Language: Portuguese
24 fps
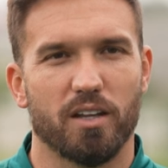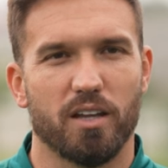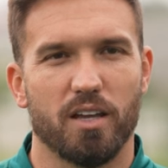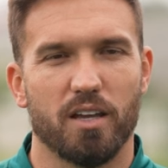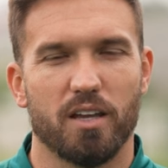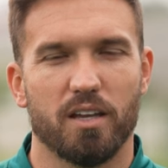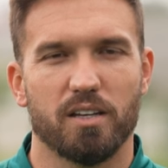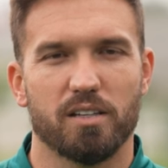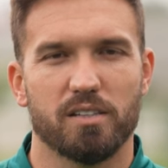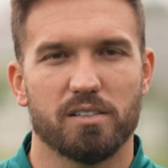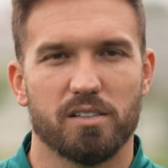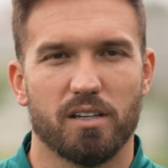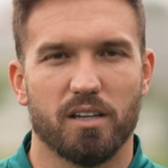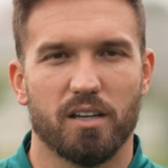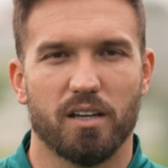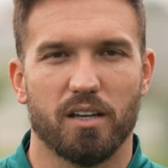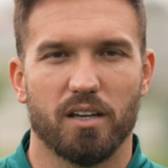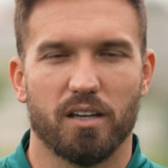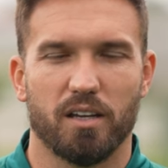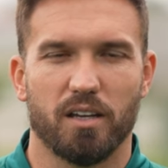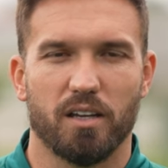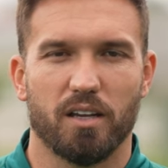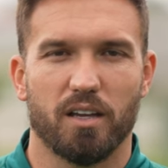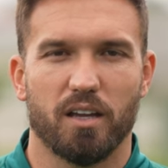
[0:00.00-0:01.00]
deles, né?
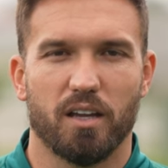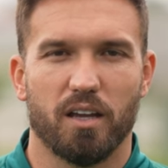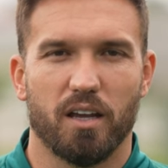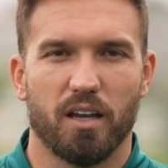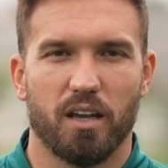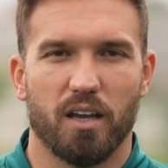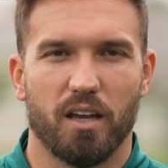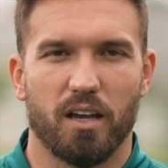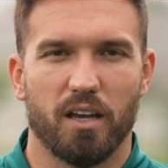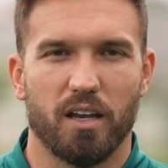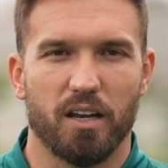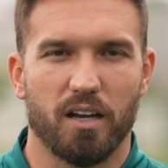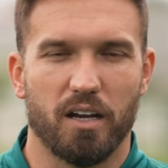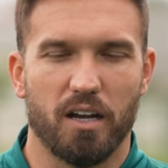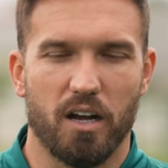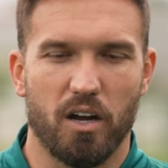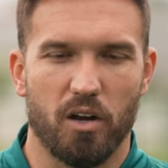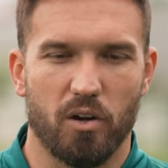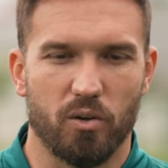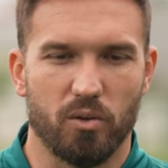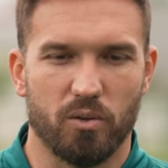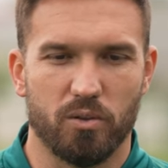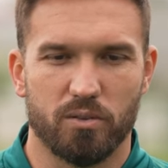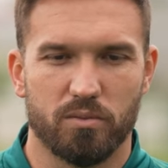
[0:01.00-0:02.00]
É
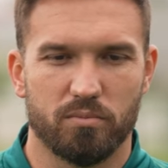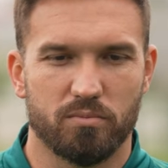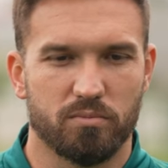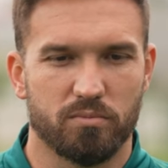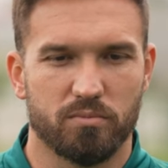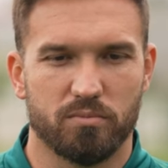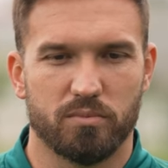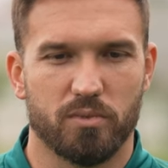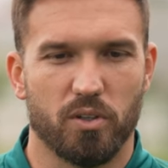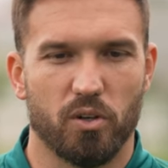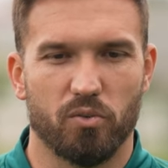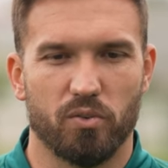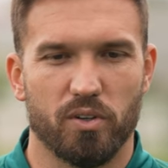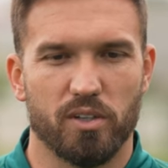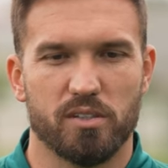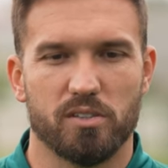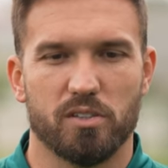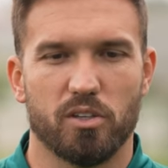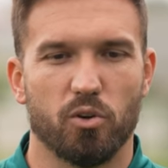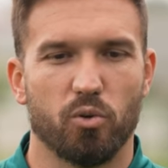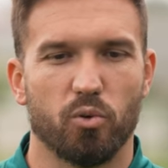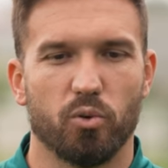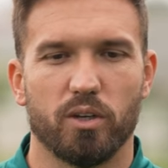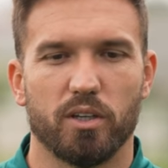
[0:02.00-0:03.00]
legal, talvez
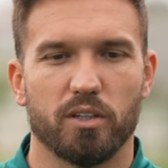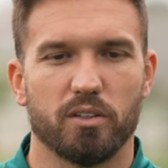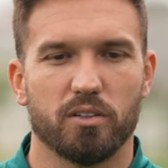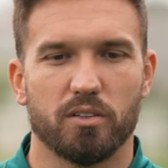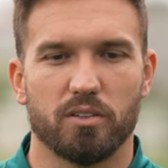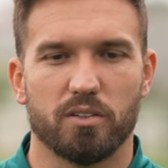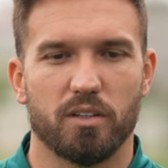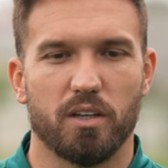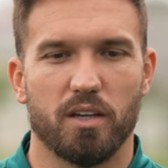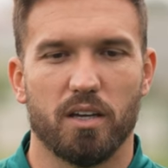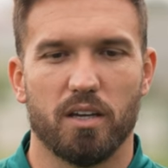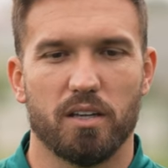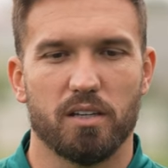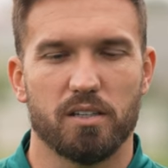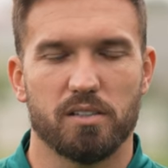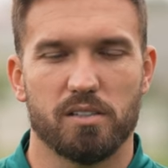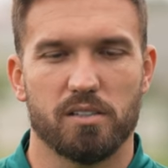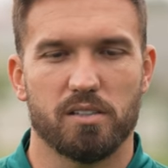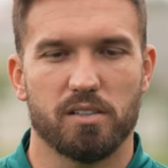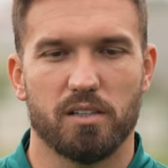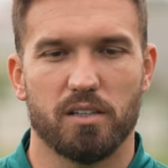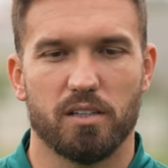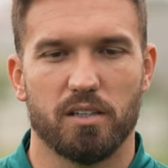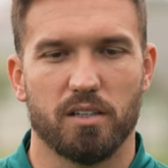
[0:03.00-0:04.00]
ser o ídolo
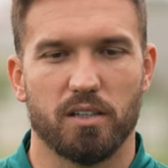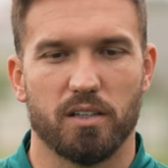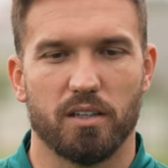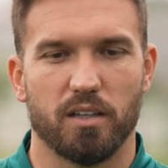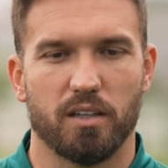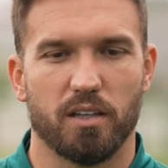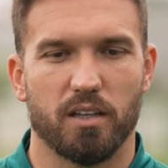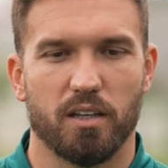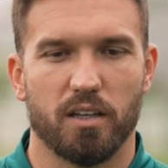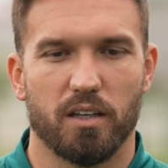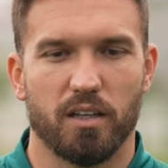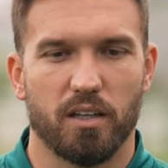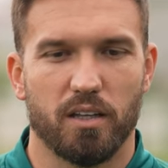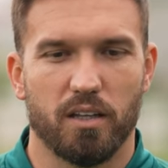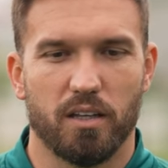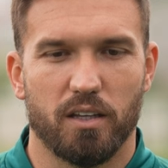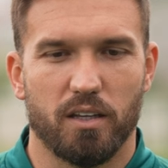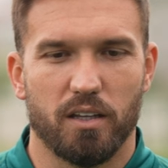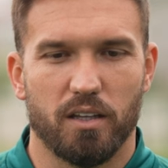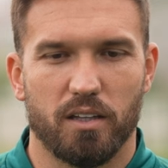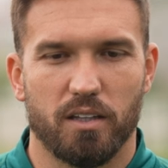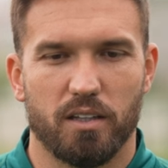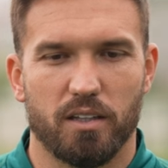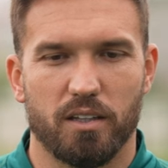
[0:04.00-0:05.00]
deles e,
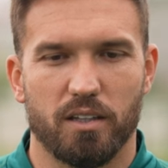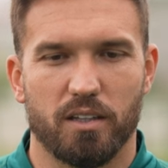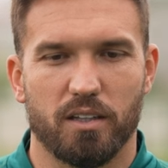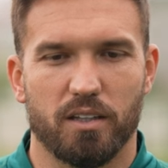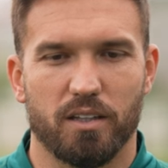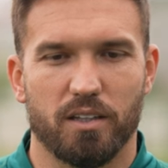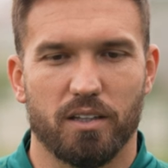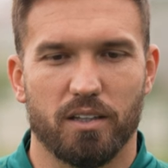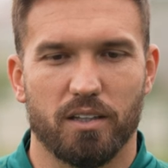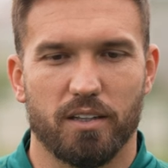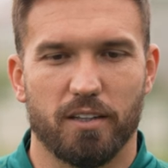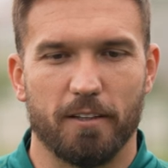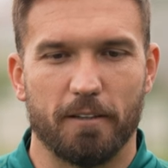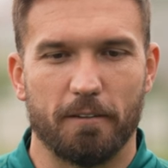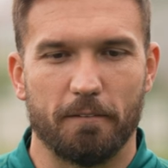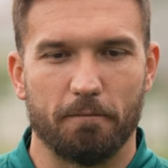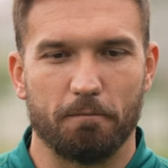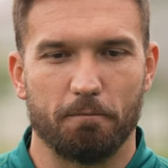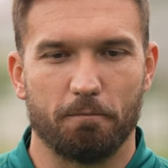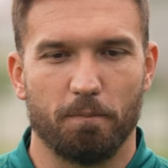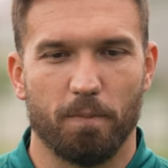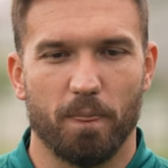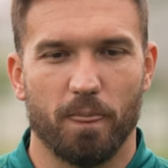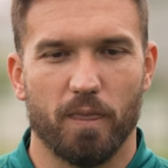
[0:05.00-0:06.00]
e
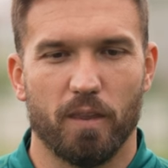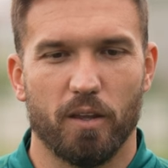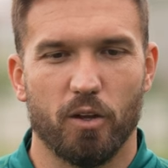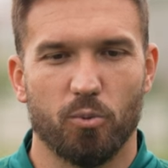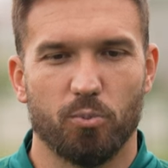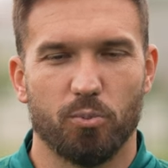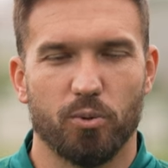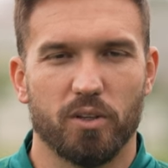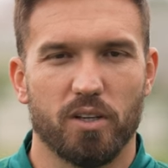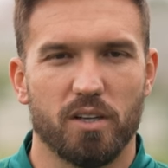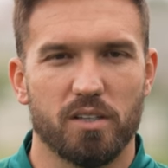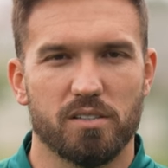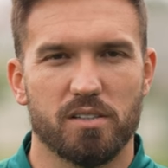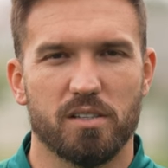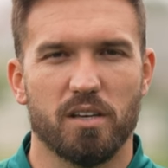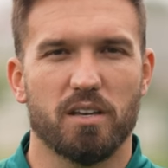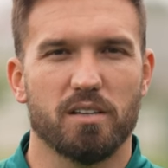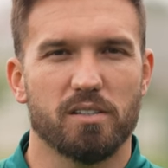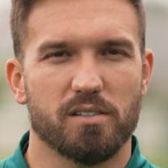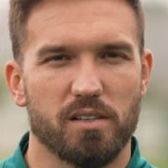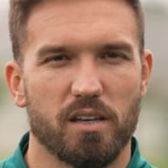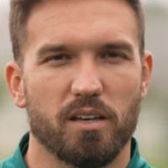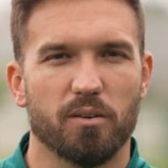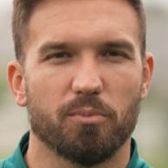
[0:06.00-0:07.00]
eu poder ser
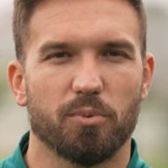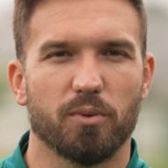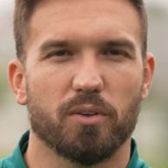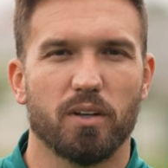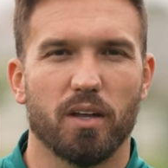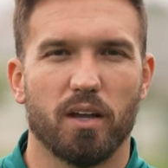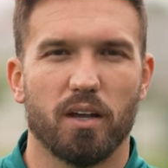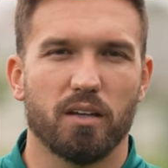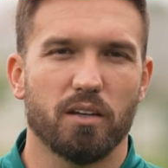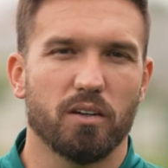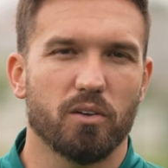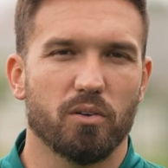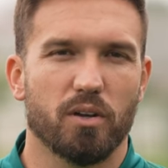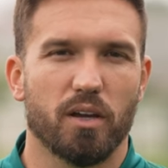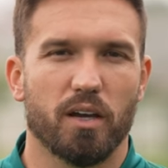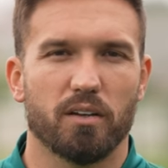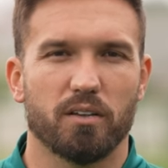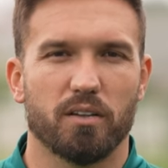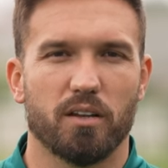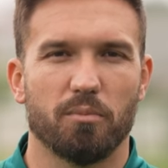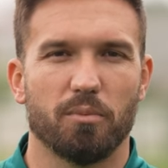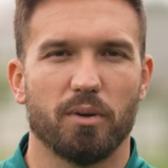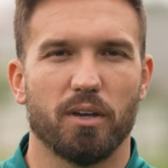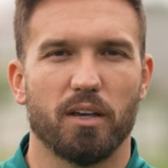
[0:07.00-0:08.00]
exemplo, né? E eu quero
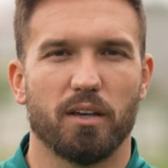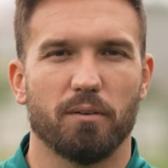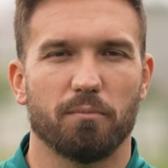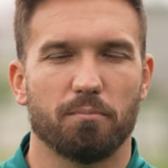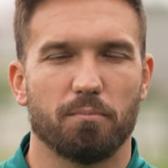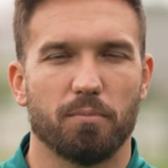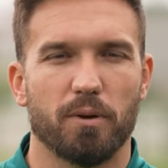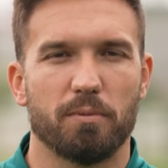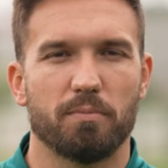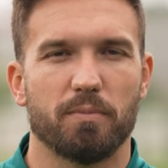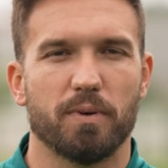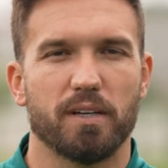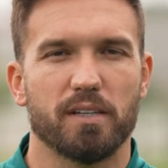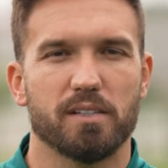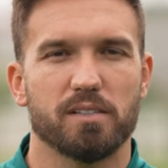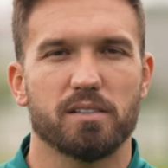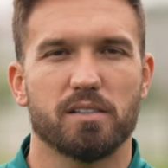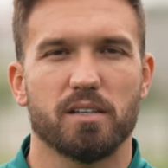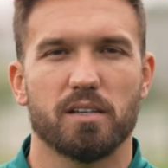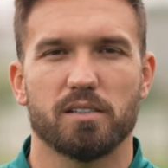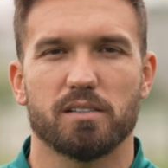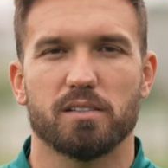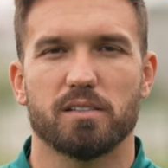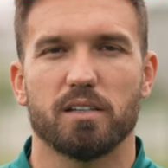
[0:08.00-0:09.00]
também
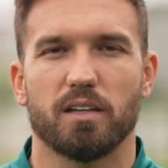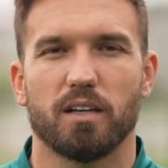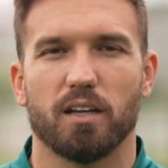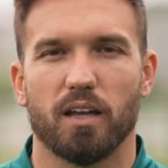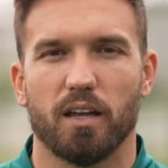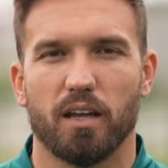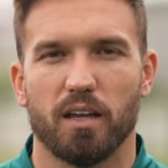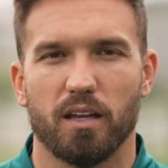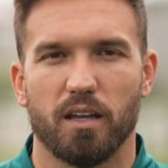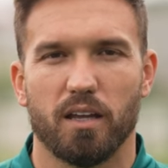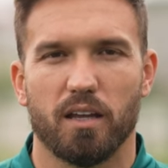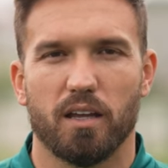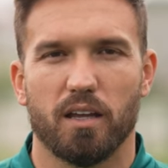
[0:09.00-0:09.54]
permanecer assim, né?